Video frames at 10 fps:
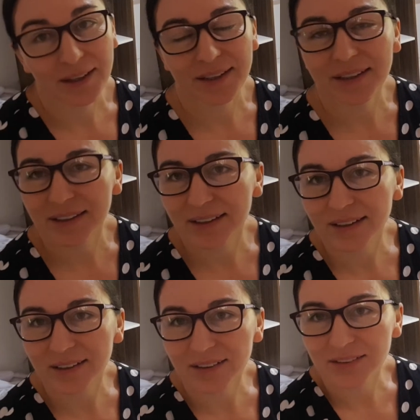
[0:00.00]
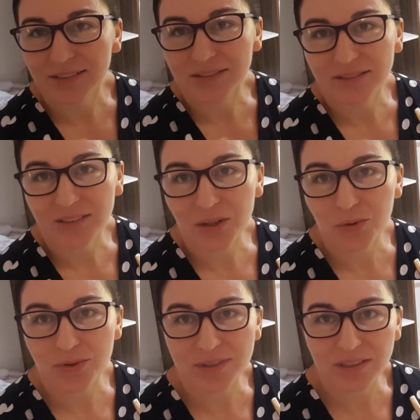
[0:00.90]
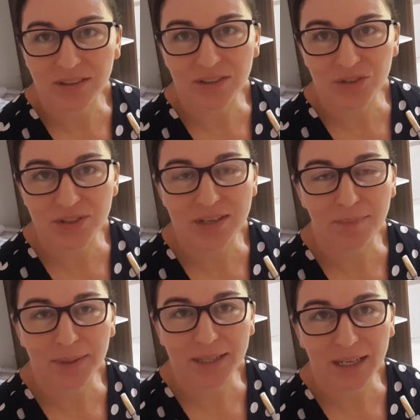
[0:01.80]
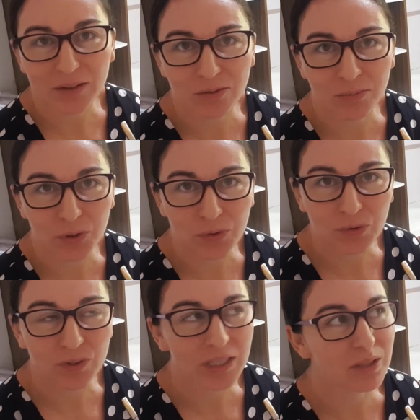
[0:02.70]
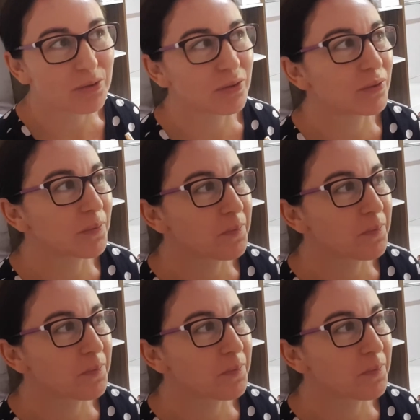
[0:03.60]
é conseguir desapegar dos meus filhos.